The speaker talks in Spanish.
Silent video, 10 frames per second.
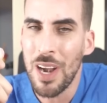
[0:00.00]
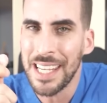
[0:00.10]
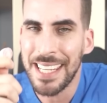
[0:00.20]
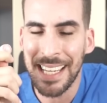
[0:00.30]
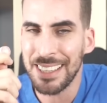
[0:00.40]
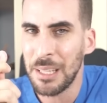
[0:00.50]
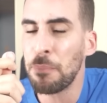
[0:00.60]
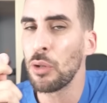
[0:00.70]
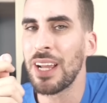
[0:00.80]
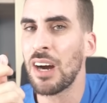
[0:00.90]
cualquier
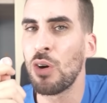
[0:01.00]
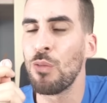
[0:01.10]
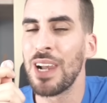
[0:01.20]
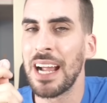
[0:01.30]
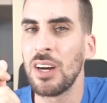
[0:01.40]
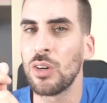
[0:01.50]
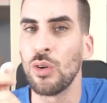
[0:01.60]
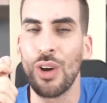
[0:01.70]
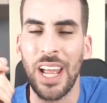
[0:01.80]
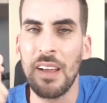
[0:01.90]
tipo de ajo
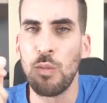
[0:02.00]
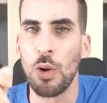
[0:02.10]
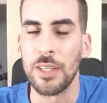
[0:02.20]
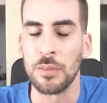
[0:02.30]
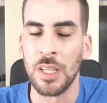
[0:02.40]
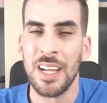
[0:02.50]
blanco es bueno.